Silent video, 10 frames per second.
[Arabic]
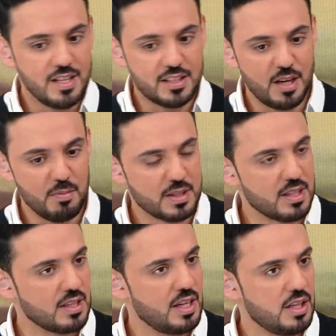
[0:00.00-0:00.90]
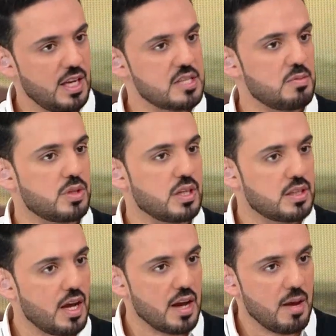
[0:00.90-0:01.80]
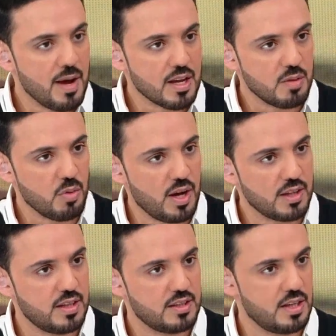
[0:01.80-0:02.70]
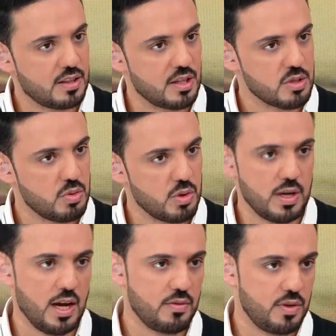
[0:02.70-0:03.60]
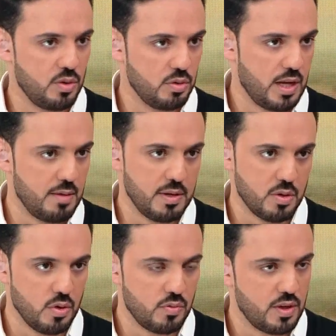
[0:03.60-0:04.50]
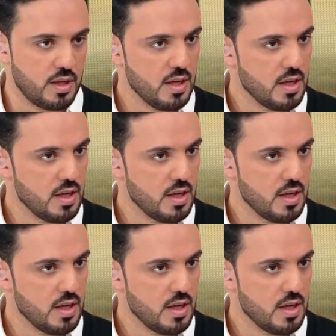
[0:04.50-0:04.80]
انت لما تطلع لازم تختار اماكن محدده للتصوير واللي عارف انه دائما يكون في